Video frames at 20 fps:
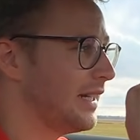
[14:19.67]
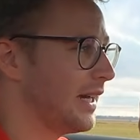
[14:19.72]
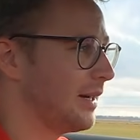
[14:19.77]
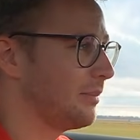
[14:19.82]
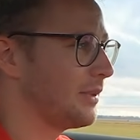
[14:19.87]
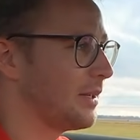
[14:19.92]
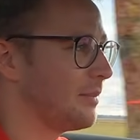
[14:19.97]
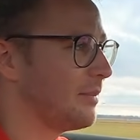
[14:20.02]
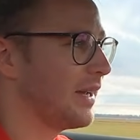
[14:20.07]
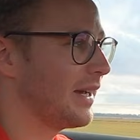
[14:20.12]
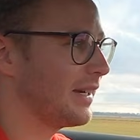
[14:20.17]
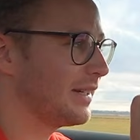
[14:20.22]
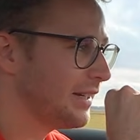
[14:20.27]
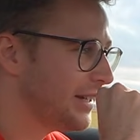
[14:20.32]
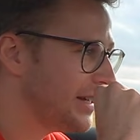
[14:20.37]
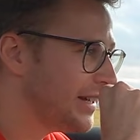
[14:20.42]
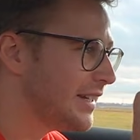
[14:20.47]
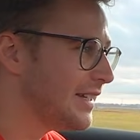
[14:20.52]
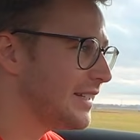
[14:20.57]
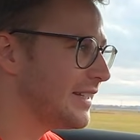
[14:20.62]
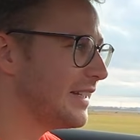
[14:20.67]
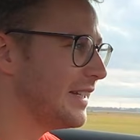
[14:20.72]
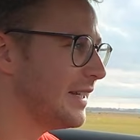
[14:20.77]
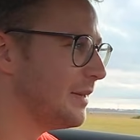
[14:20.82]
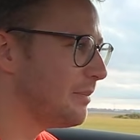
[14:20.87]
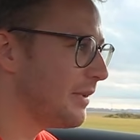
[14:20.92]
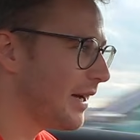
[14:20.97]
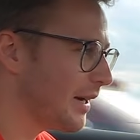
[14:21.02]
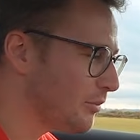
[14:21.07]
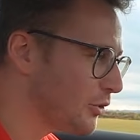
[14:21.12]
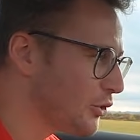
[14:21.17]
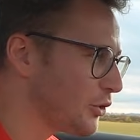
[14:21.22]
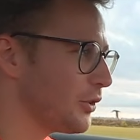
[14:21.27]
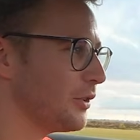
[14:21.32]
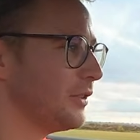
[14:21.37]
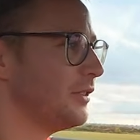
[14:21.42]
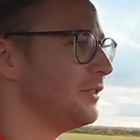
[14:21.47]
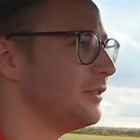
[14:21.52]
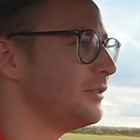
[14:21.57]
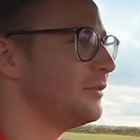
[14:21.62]
Ihr habt gemerkt, sie gibt einem
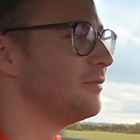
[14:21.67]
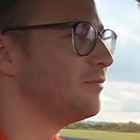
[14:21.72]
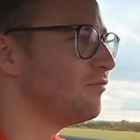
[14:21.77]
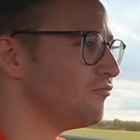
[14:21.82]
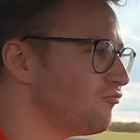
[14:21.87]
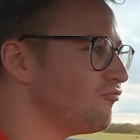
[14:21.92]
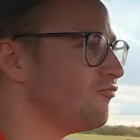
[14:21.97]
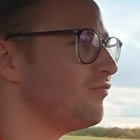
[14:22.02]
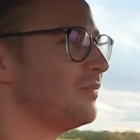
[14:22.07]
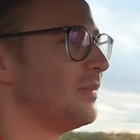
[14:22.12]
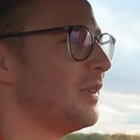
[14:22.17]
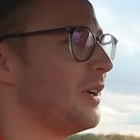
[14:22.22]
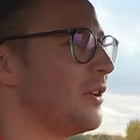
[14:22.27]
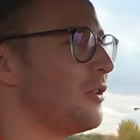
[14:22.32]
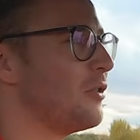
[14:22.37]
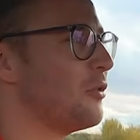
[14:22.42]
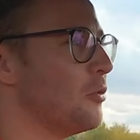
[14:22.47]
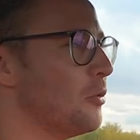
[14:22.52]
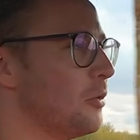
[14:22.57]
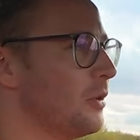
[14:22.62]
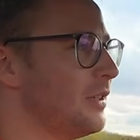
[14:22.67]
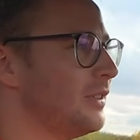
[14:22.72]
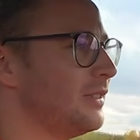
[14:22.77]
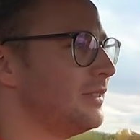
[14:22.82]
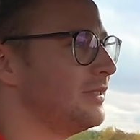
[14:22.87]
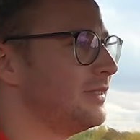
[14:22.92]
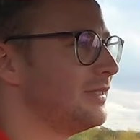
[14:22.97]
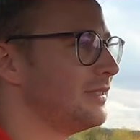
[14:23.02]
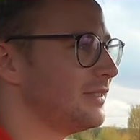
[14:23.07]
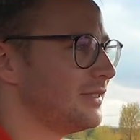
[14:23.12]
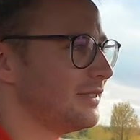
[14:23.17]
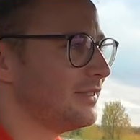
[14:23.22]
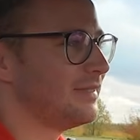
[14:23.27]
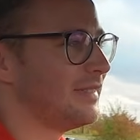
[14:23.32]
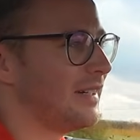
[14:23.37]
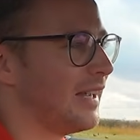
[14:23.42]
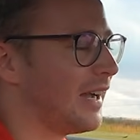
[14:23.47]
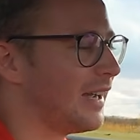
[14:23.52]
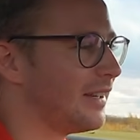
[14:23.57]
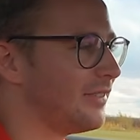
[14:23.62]
schon guten,
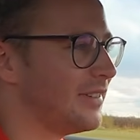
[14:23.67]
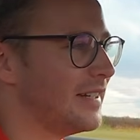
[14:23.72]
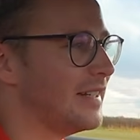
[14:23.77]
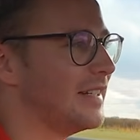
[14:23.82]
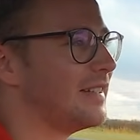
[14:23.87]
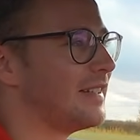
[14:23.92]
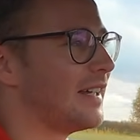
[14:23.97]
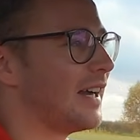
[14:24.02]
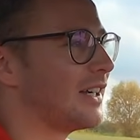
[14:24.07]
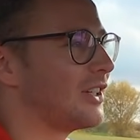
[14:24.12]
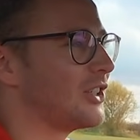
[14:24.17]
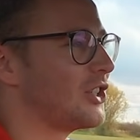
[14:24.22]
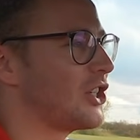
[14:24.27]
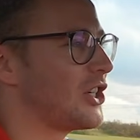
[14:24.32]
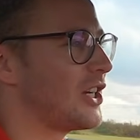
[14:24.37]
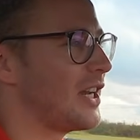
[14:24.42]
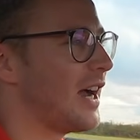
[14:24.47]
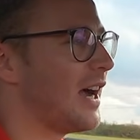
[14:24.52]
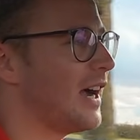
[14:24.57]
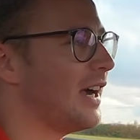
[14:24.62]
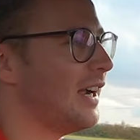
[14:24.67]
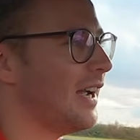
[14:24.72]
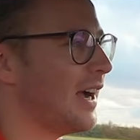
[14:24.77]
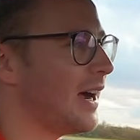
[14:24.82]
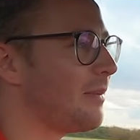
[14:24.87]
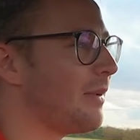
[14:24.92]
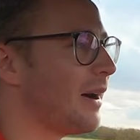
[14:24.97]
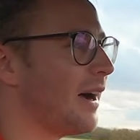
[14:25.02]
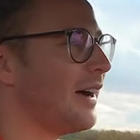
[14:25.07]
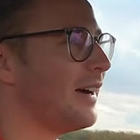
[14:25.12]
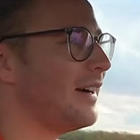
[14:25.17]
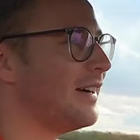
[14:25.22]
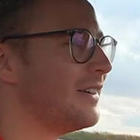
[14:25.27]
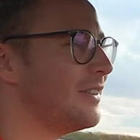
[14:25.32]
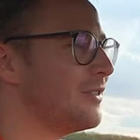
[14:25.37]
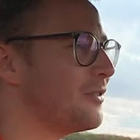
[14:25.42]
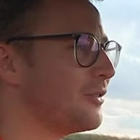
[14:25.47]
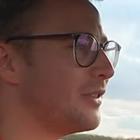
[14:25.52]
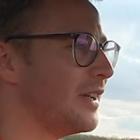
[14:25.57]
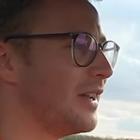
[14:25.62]
ich will nicht sagen Schlag, aber
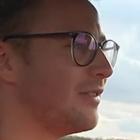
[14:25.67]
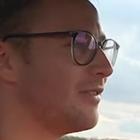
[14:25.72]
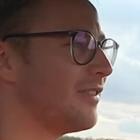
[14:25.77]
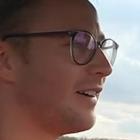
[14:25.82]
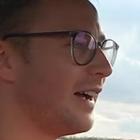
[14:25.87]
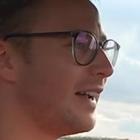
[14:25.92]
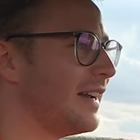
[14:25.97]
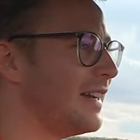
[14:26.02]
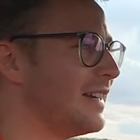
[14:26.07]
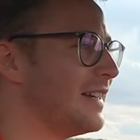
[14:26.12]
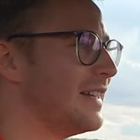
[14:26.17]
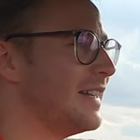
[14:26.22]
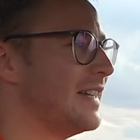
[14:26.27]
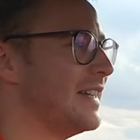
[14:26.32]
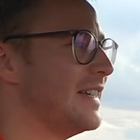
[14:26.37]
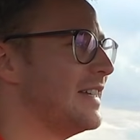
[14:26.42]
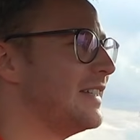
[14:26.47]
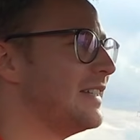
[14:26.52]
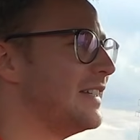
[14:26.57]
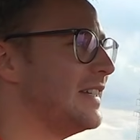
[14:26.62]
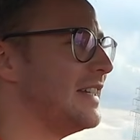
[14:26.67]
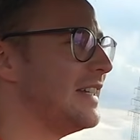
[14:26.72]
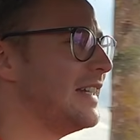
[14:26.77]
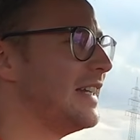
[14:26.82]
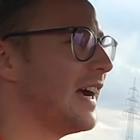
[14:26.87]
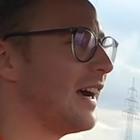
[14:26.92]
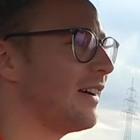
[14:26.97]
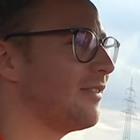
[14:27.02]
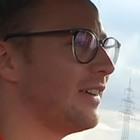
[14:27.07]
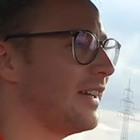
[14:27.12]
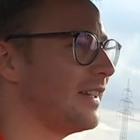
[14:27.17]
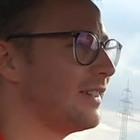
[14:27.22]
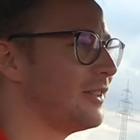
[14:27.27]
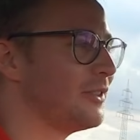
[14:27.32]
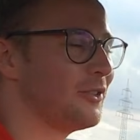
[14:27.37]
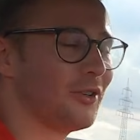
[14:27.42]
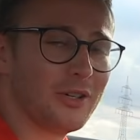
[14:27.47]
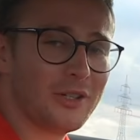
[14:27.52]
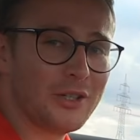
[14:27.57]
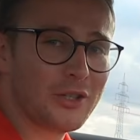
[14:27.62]
auf jeden Fall sind die
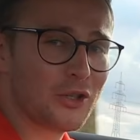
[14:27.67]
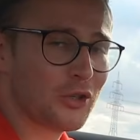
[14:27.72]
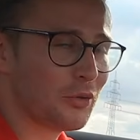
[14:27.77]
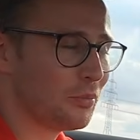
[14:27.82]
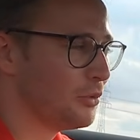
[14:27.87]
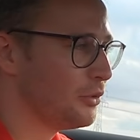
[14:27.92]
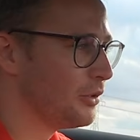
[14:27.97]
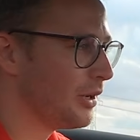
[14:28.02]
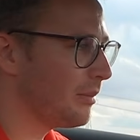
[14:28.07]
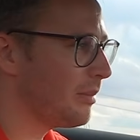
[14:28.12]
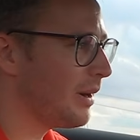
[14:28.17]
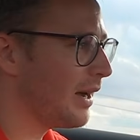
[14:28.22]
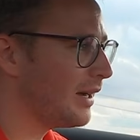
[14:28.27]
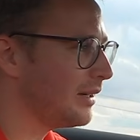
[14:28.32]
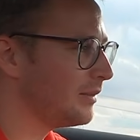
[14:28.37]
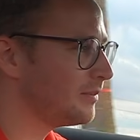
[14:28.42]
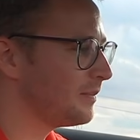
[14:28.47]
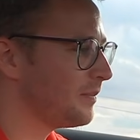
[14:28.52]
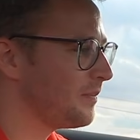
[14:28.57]
Gangwechsel deutlich spürbar.